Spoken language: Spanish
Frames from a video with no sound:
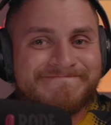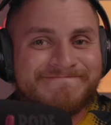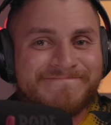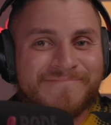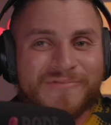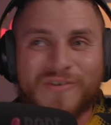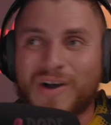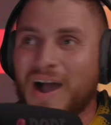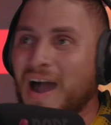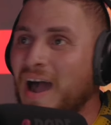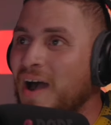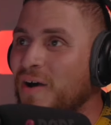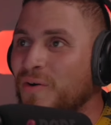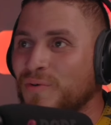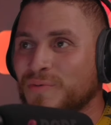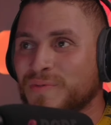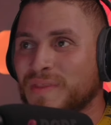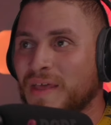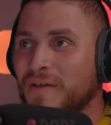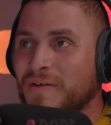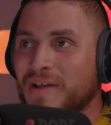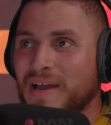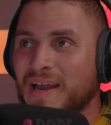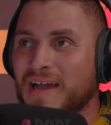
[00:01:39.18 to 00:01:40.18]
wow,
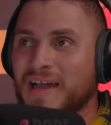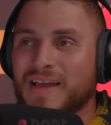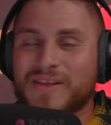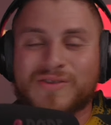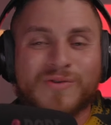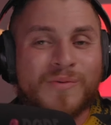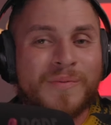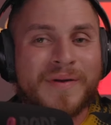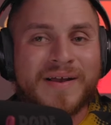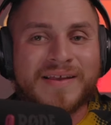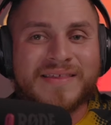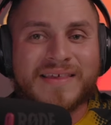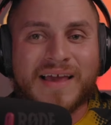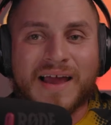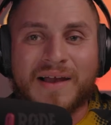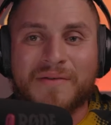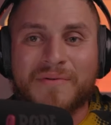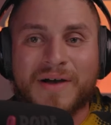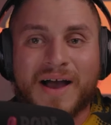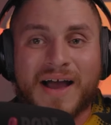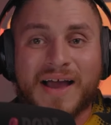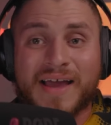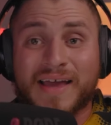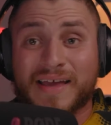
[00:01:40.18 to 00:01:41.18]
de verdad que es súper
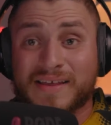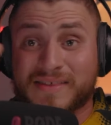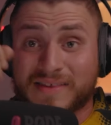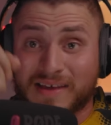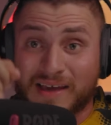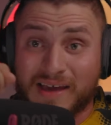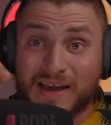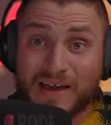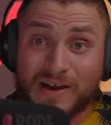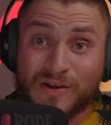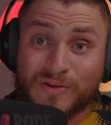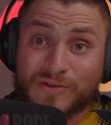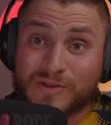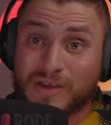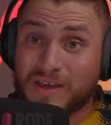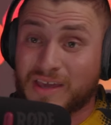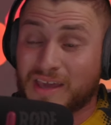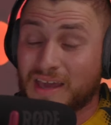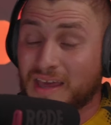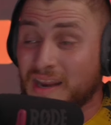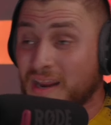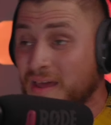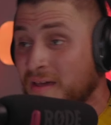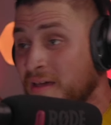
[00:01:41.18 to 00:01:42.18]
salvaje. Síguelo si
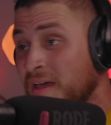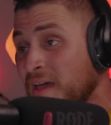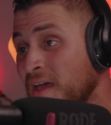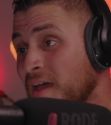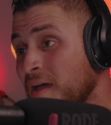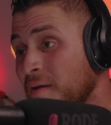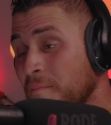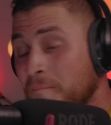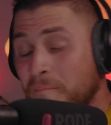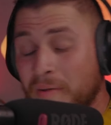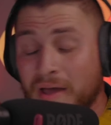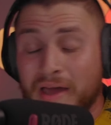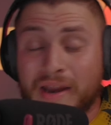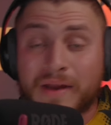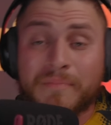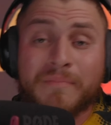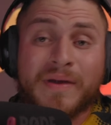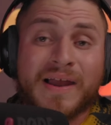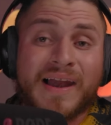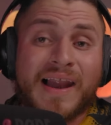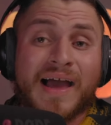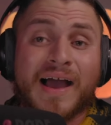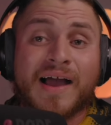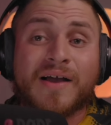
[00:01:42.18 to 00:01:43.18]
quieres ver,
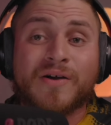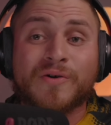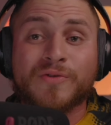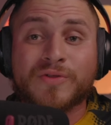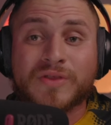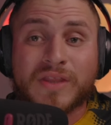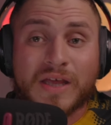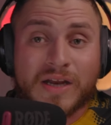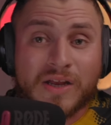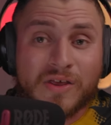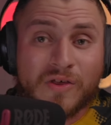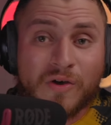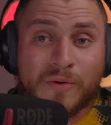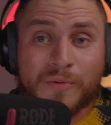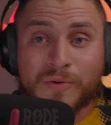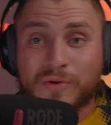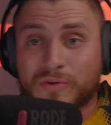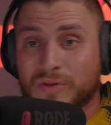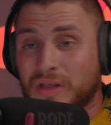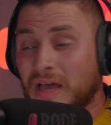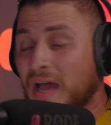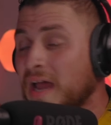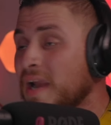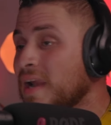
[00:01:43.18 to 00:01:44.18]
¿verdad? Contenido
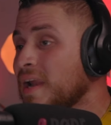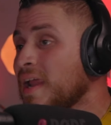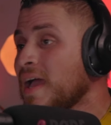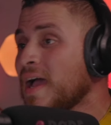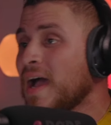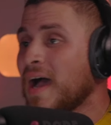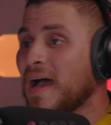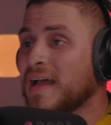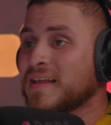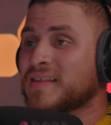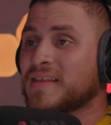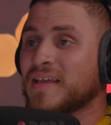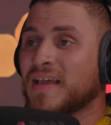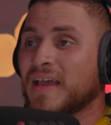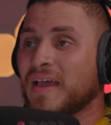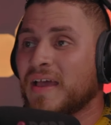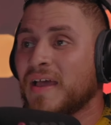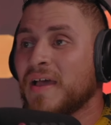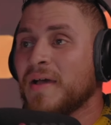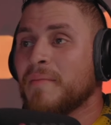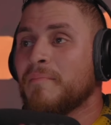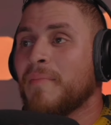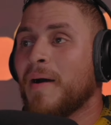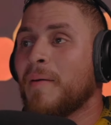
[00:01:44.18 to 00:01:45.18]
brutal. Así
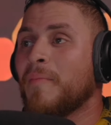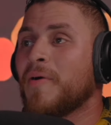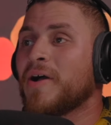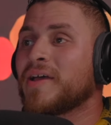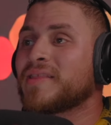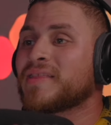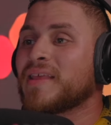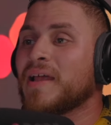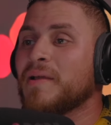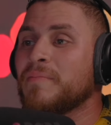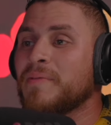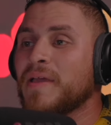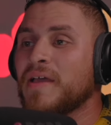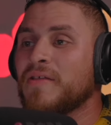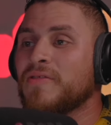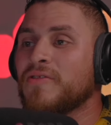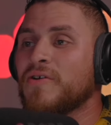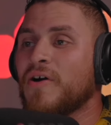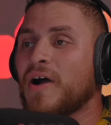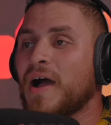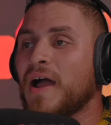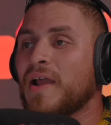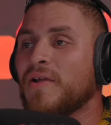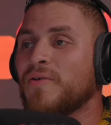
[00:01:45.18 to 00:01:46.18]
que vamos a estar
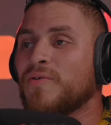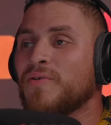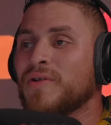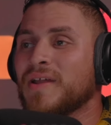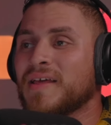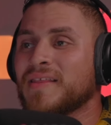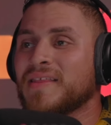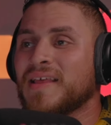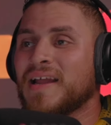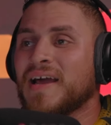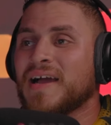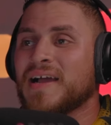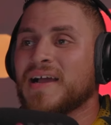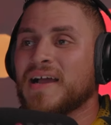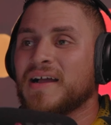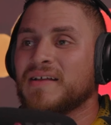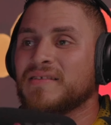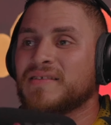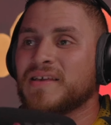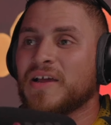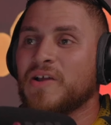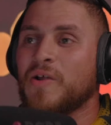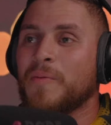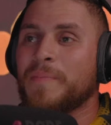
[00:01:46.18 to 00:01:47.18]
viendo algunas de las
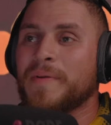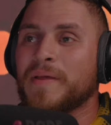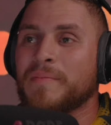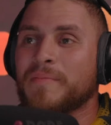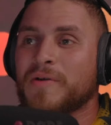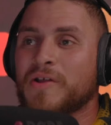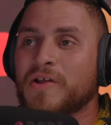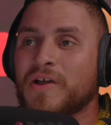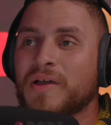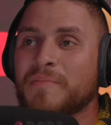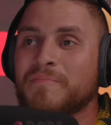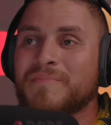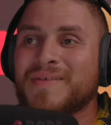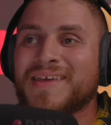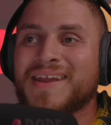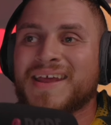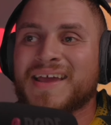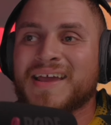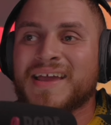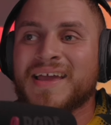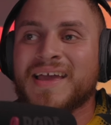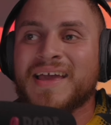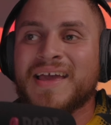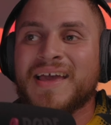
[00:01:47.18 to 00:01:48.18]
canchas. Lo primero es,
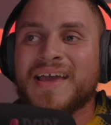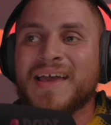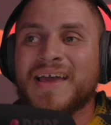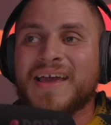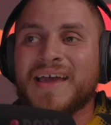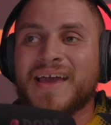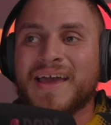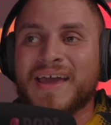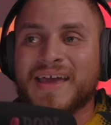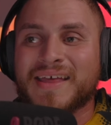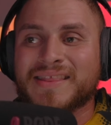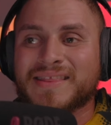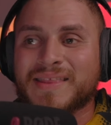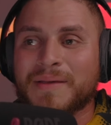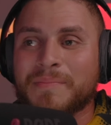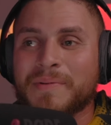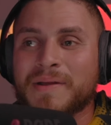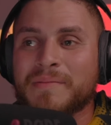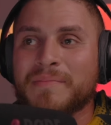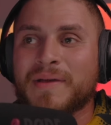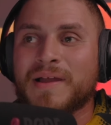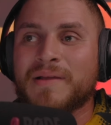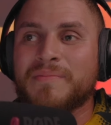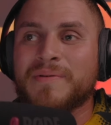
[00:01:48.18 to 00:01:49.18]
miren, este
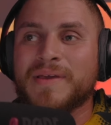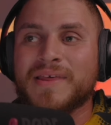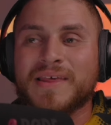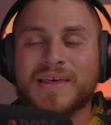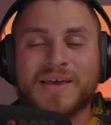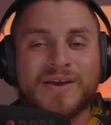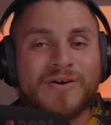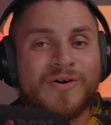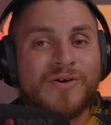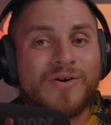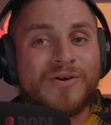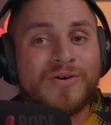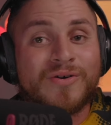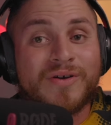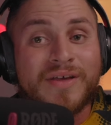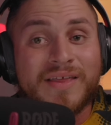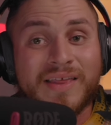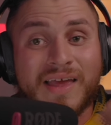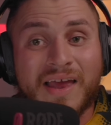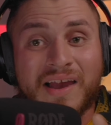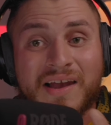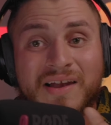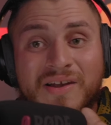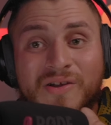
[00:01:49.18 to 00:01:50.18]
primer video,
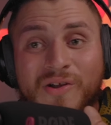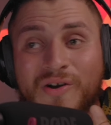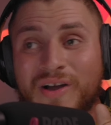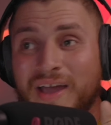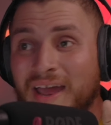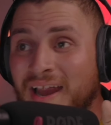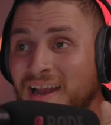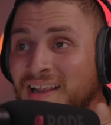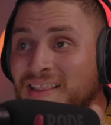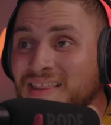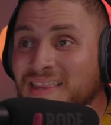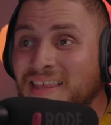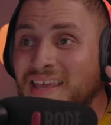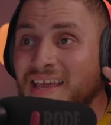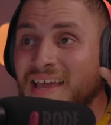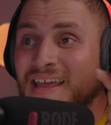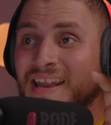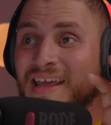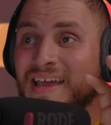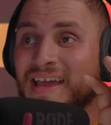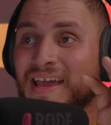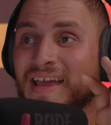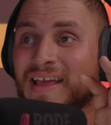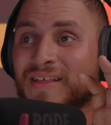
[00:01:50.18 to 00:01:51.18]
lo que él
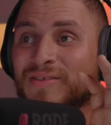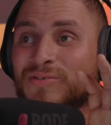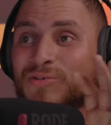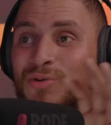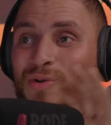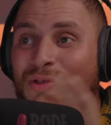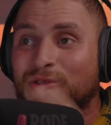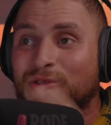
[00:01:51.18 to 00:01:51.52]
tiene en su